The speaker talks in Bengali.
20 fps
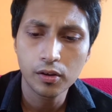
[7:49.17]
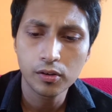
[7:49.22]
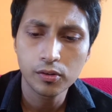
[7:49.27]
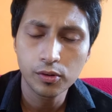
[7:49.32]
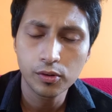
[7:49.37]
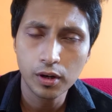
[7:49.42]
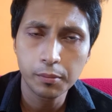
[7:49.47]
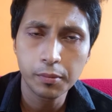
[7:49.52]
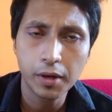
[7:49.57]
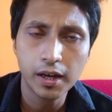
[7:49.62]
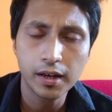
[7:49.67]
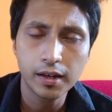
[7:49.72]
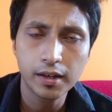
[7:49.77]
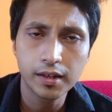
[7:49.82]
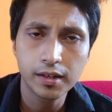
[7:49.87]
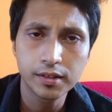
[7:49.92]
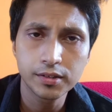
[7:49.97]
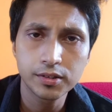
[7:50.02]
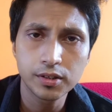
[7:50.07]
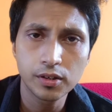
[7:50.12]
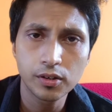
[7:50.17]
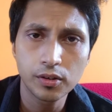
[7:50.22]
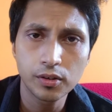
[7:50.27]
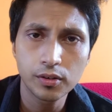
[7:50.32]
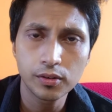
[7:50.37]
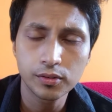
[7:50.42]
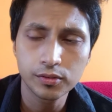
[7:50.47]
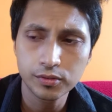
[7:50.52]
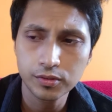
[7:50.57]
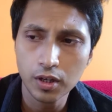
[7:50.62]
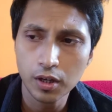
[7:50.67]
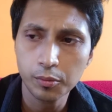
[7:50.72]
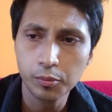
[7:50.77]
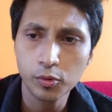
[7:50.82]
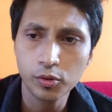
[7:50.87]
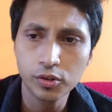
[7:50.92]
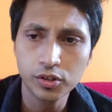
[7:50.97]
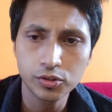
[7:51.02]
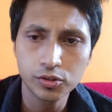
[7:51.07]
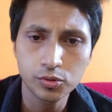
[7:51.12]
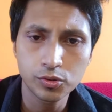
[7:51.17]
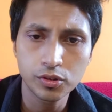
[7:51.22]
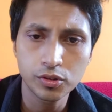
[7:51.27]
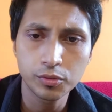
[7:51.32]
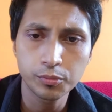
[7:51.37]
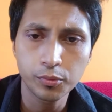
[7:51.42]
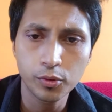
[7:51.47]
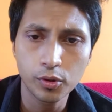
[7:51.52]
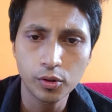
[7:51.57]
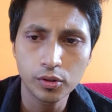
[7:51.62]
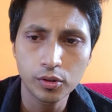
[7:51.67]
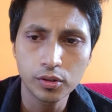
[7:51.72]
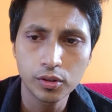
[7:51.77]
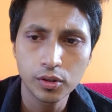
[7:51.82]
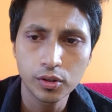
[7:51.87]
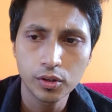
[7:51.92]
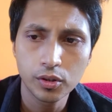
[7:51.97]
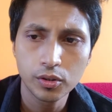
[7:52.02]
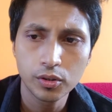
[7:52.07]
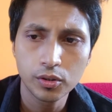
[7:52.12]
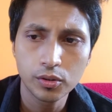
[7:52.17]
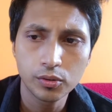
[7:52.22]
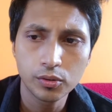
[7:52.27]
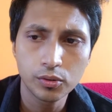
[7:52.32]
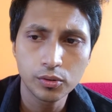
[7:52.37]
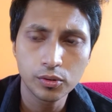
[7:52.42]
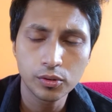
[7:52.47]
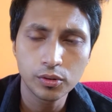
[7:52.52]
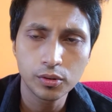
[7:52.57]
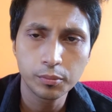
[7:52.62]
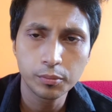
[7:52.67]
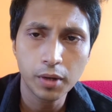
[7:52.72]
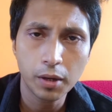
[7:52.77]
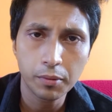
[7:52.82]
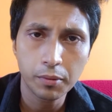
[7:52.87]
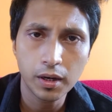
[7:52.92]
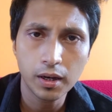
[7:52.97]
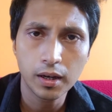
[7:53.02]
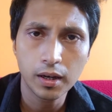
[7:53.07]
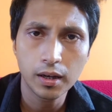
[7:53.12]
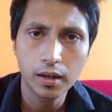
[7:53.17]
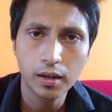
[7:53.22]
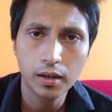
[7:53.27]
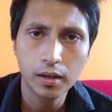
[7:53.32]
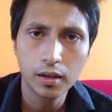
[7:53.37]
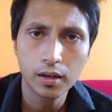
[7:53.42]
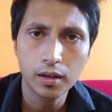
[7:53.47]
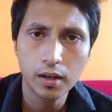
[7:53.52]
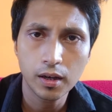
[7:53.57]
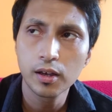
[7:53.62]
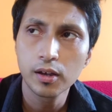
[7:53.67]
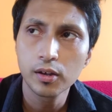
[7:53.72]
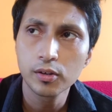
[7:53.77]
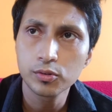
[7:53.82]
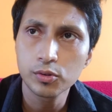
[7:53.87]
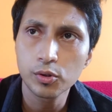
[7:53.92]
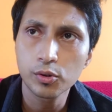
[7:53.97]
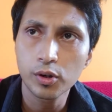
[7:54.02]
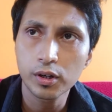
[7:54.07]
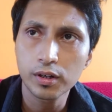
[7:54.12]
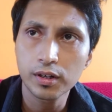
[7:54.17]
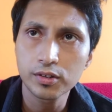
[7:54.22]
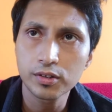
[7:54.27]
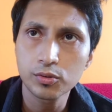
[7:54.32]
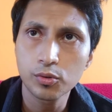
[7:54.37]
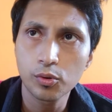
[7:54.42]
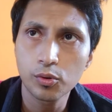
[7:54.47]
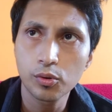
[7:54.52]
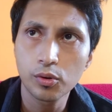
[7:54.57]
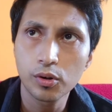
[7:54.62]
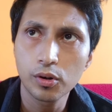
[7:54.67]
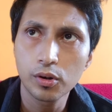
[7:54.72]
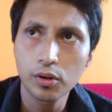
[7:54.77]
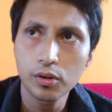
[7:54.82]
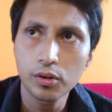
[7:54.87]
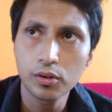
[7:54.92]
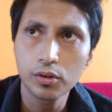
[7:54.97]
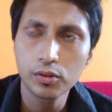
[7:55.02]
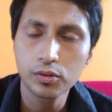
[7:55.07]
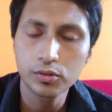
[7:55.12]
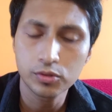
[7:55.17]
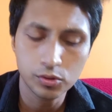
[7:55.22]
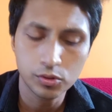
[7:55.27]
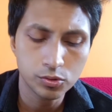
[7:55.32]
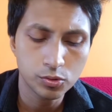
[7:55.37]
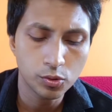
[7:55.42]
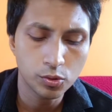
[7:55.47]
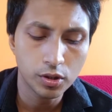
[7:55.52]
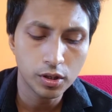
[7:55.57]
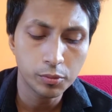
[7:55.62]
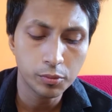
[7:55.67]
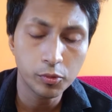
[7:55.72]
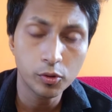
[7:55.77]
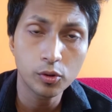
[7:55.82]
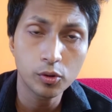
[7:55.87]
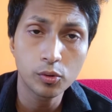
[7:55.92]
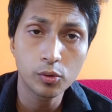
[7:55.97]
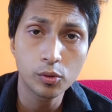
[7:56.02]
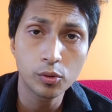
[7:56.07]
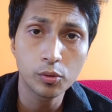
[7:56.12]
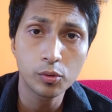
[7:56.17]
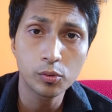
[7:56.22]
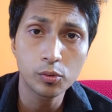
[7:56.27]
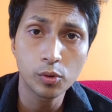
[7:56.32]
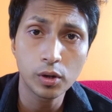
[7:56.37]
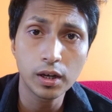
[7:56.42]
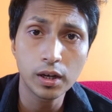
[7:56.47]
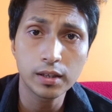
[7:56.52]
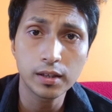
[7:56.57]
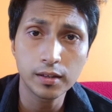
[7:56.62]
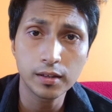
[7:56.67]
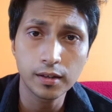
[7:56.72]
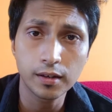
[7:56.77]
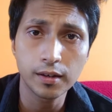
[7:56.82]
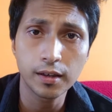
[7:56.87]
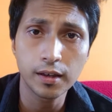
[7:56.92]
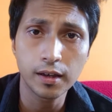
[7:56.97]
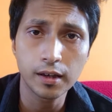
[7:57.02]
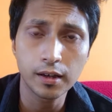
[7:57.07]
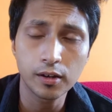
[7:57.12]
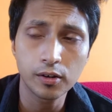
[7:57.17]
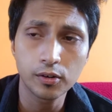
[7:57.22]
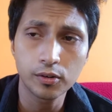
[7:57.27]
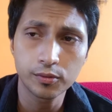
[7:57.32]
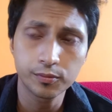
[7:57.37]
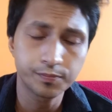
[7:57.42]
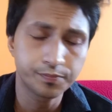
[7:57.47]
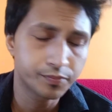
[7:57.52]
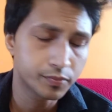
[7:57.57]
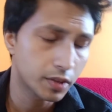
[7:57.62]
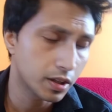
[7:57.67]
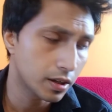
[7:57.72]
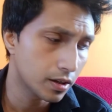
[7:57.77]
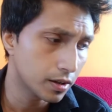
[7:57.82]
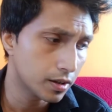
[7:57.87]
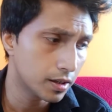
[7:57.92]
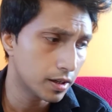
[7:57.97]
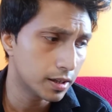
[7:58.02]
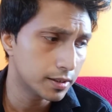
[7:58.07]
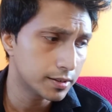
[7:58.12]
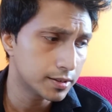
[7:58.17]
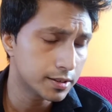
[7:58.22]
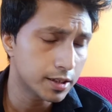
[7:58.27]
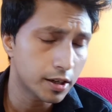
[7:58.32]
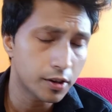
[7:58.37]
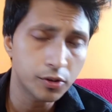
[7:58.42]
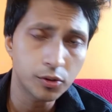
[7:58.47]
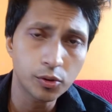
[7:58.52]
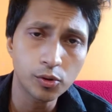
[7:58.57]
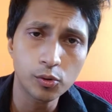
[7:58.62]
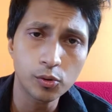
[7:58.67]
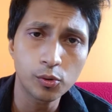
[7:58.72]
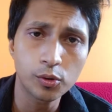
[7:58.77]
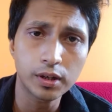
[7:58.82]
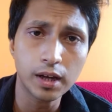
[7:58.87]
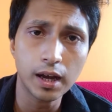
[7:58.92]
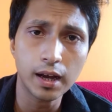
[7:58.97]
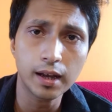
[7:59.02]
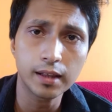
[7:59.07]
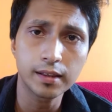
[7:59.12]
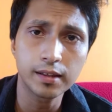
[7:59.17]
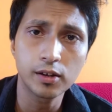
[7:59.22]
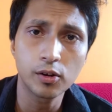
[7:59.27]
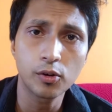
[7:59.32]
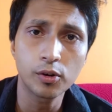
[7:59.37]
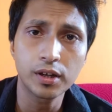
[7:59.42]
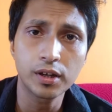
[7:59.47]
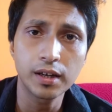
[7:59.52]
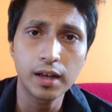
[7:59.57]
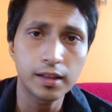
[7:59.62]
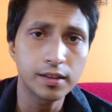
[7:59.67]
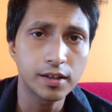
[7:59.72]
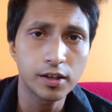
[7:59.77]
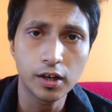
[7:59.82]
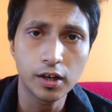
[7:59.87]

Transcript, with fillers: ওরা বাইরে গিয়েছিল তারপর কিছুদিন পর ওর বাবা ছোটো একটা স্ট্রোক করলো তো স্ট্রোকের পর ও কলকাতাতে নিয়ে গেল আচ্ছা যাই হোক ও টাকা দিল কি না দিল